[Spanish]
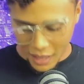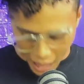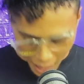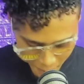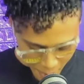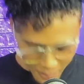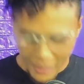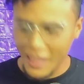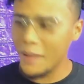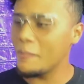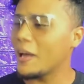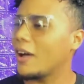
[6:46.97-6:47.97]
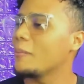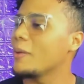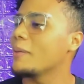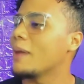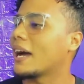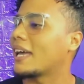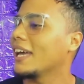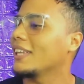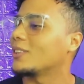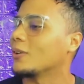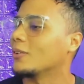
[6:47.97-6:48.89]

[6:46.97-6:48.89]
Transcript: A mí me déjenme con mi maquito.